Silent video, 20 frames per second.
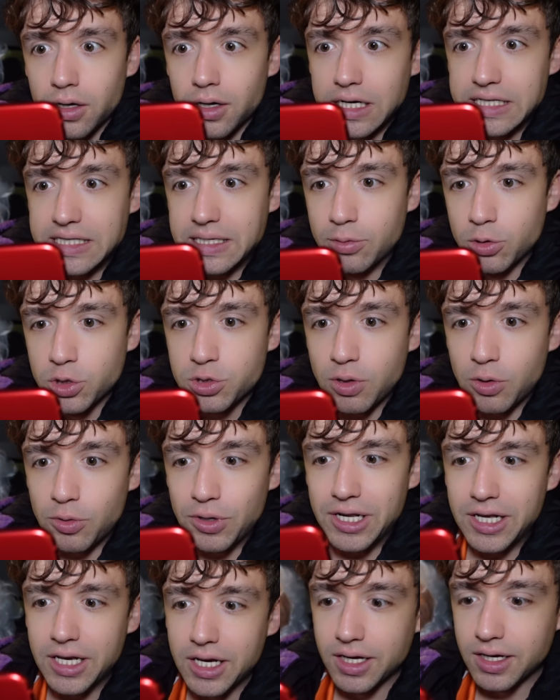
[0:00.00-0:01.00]
Ah c'est bon, je vois où
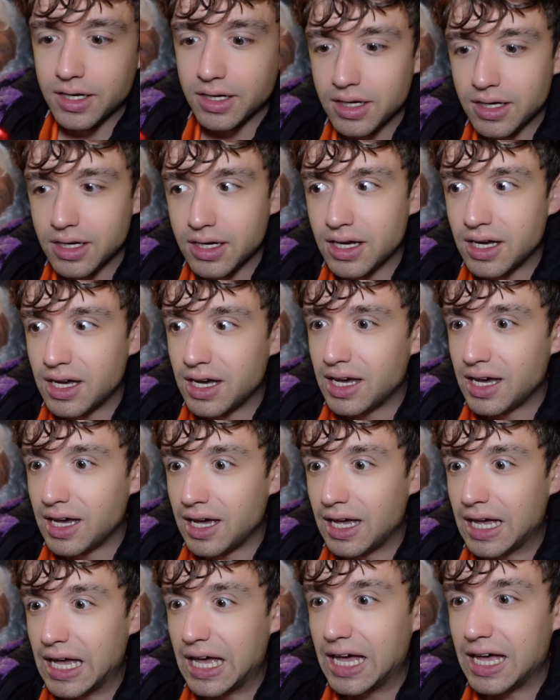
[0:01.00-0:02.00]
elle est.
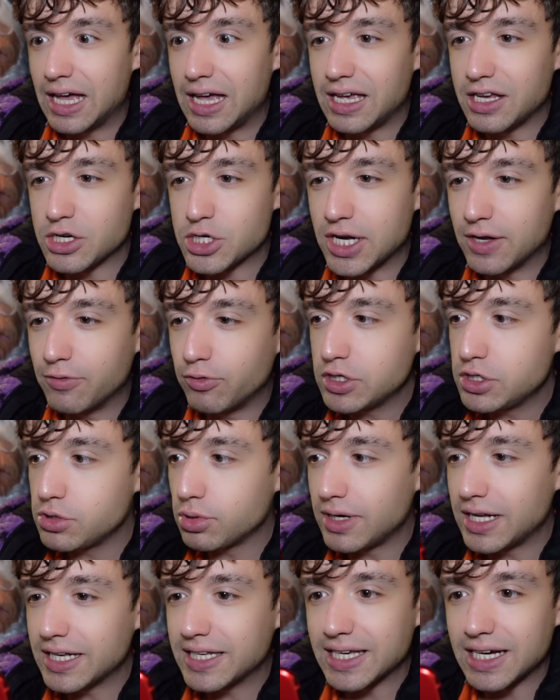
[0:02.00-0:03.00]
Ah, ah je la vois
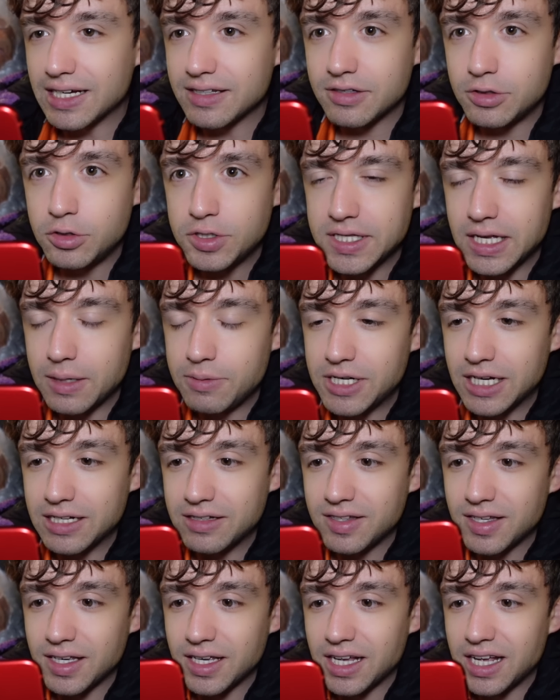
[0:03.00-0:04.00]
sur la carte de Snapchat.
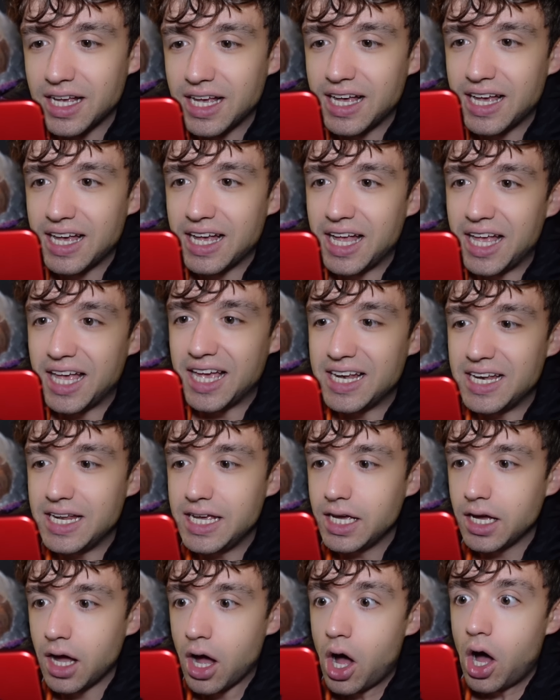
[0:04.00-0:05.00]
Elle
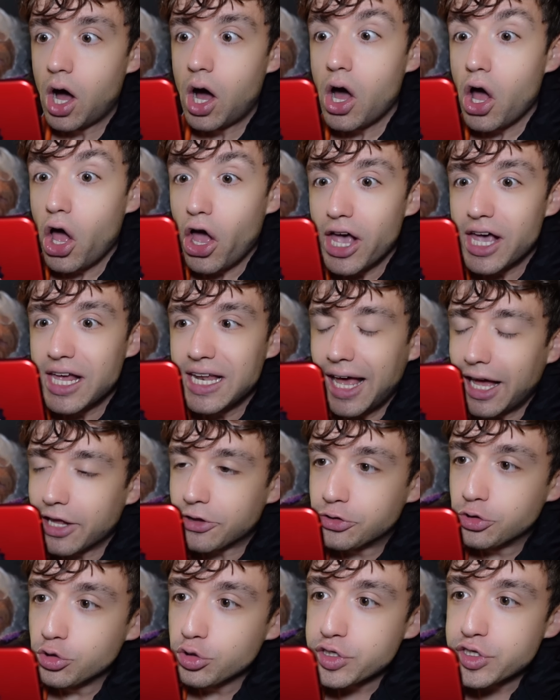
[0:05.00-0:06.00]
est, oh, elle est à
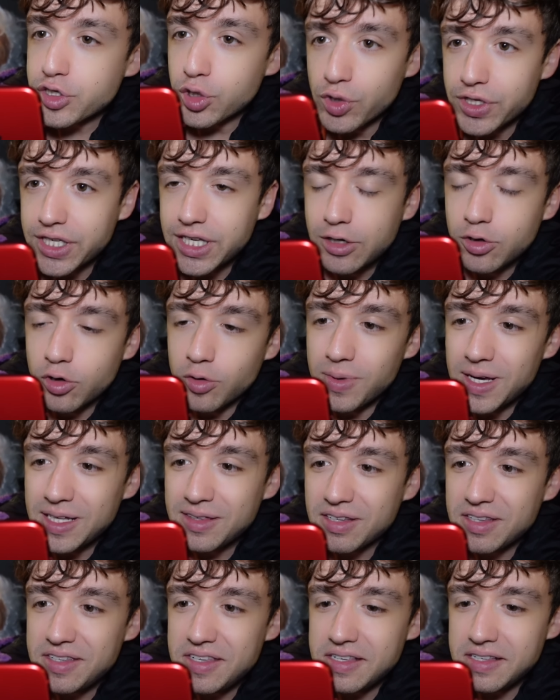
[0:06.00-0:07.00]
200
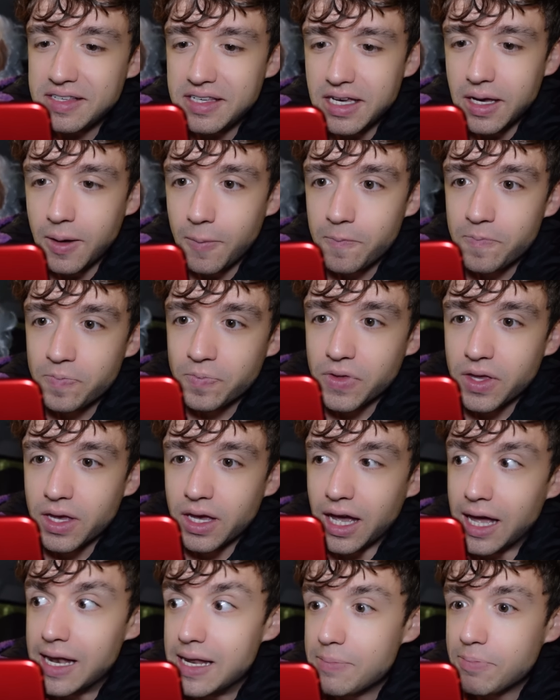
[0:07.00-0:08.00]
km d'ici. Ah,
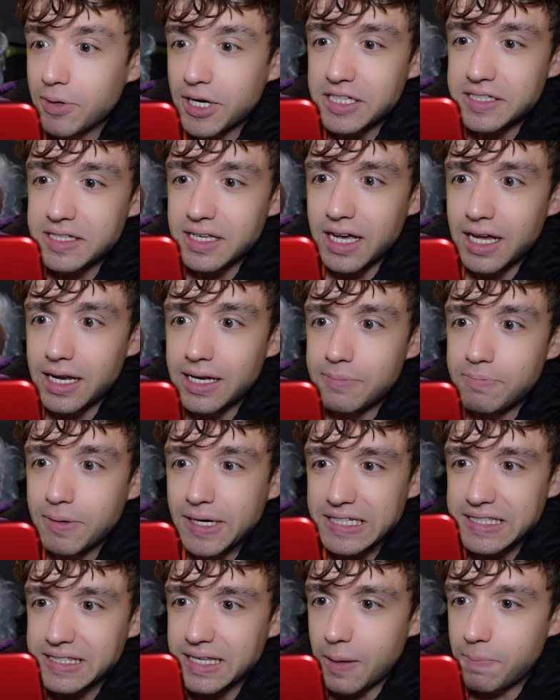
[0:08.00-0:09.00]
elle est presque, oh, elle est oh.
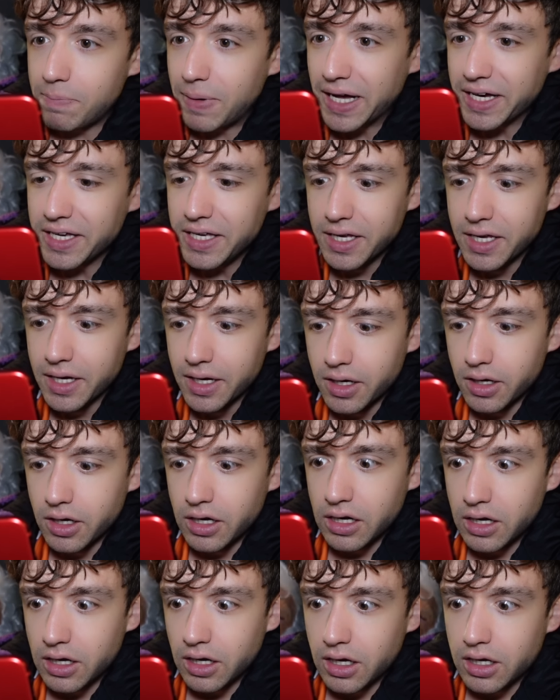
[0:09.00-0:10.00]
presque à Paris.
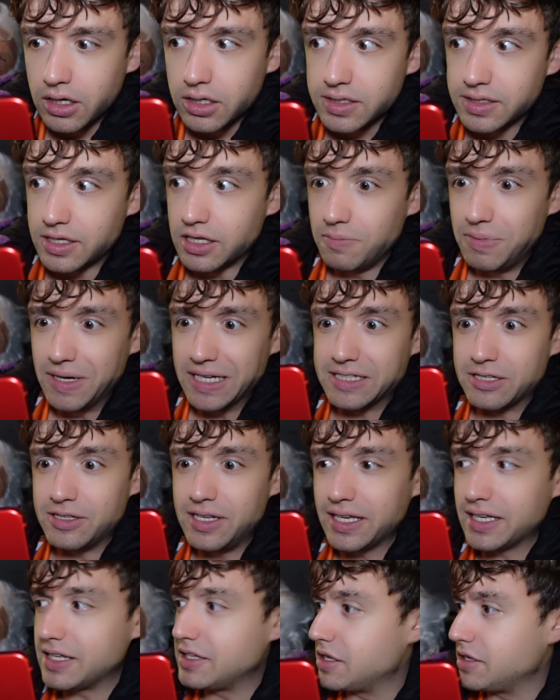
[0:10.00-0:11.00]
Ah. C'est une blague,
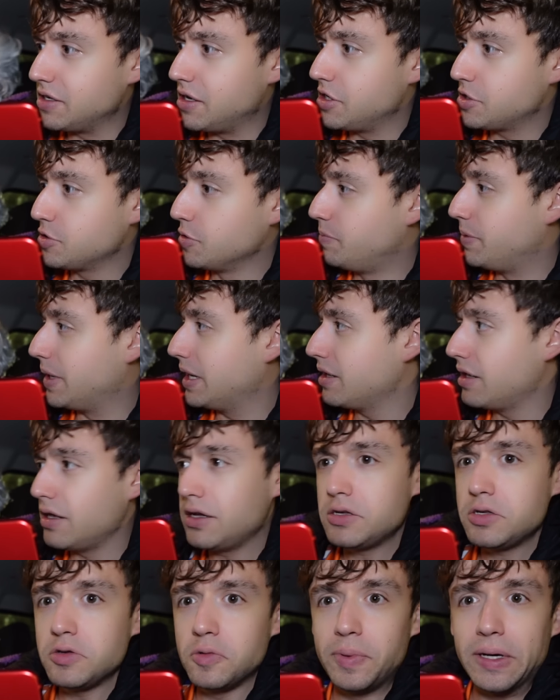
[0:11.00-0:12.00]
c'est-à-dire qu'elles sont,
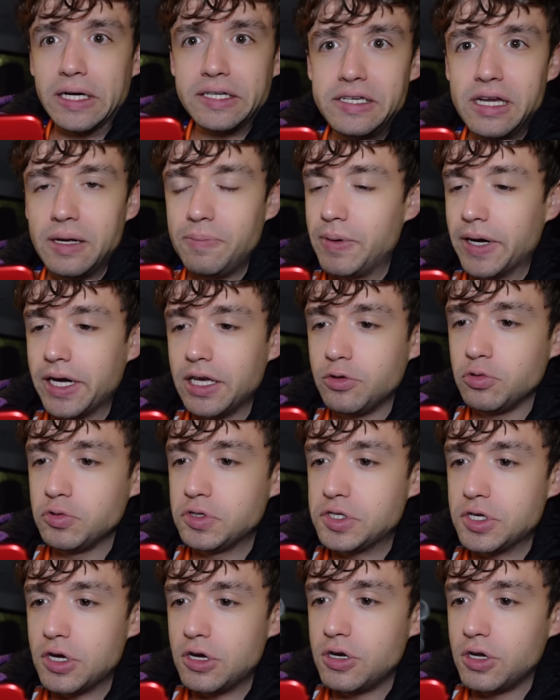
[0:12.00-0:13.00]
parties à Paris toutes
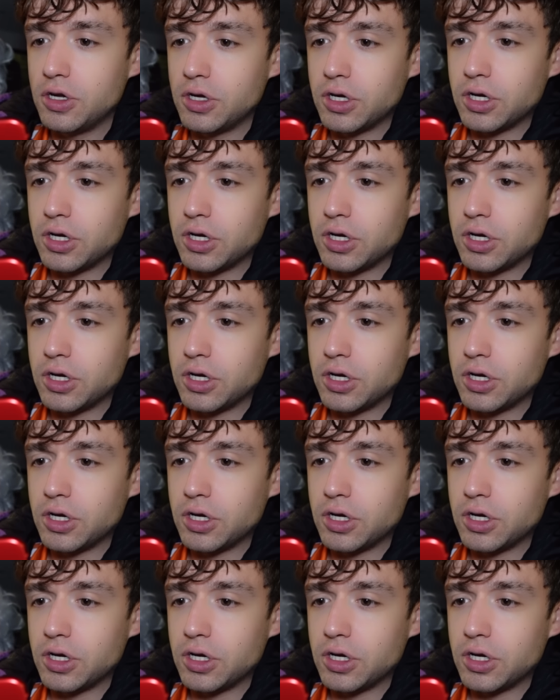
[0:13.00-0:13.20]
seules.